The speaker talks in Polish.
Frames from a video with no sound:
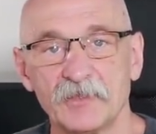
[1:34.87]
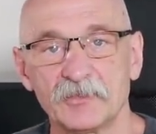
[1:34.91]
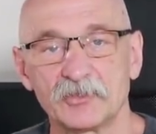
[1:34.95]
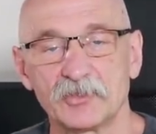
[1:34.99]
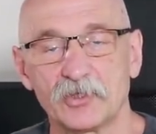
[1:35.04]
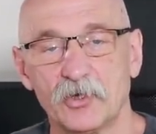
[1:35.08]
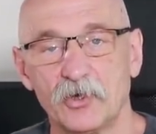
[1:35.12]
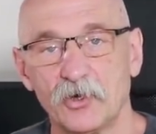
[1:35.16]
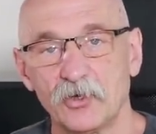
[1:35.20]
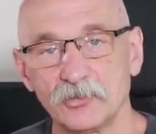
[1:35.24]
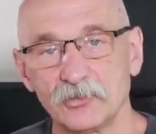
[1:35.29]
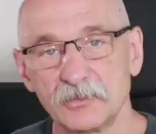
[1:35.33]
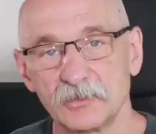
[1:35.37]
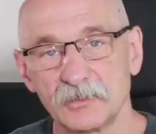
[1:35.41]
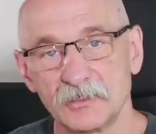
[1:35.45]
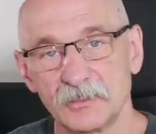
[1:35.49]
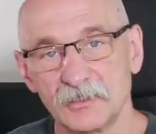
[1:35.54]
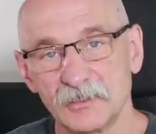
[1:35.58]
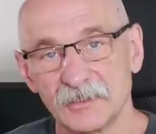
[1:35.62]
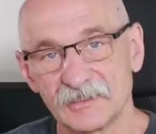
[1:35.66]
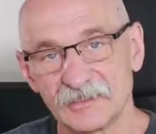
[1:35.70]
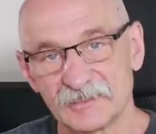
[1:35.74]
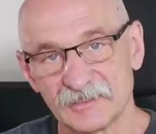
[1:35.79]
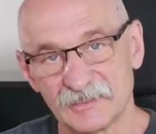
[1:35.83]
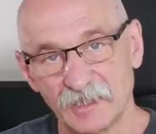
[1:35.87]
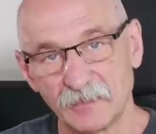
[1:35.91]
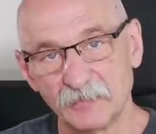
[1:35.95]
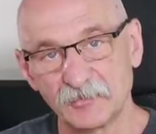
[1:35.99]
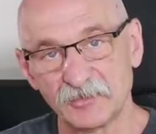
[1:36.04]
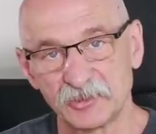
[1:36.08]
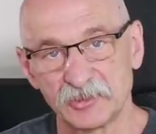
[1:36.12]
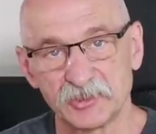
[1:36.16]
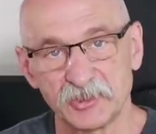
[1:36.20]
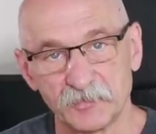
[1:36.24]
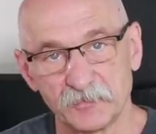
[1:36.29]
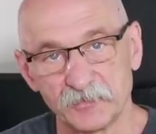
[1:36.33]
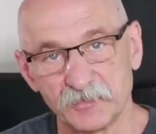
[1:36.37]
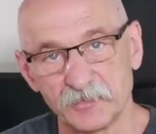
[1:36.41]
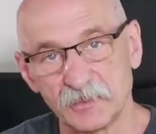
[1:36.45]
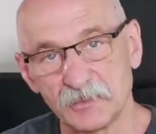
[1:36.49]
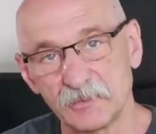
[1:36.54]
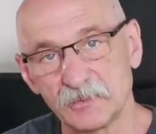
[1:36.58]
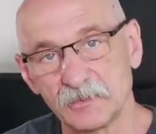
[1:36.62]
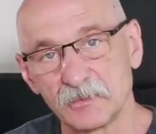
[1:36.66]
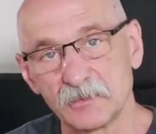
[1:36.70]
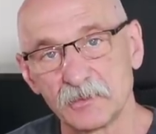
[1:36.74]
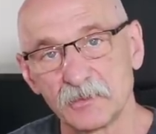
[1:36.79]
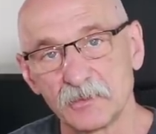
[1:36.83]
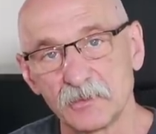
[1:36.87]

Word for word: to on sam z siebie